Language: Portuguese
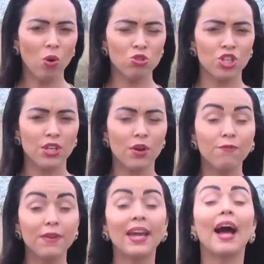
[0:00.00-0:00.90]
onde
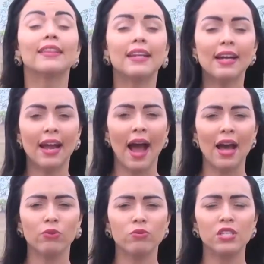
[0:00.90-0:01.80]
iriam ficar
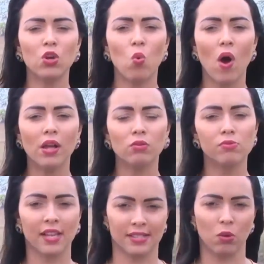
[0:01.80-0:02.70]
trancados
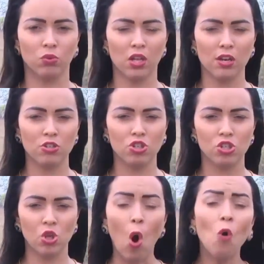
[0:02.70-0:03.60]
enquanto os
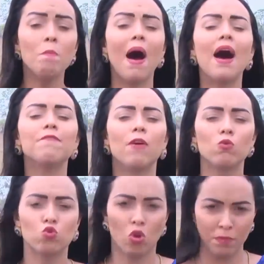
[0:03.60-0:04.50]
assaltantes
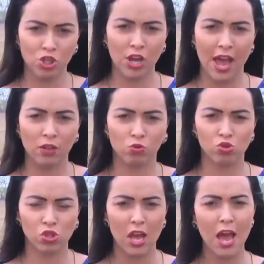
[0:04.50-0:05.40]
roubavam os
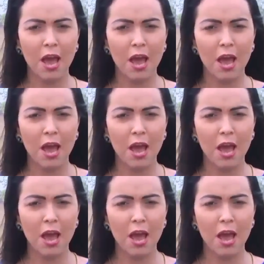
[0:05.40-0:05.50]
objetos.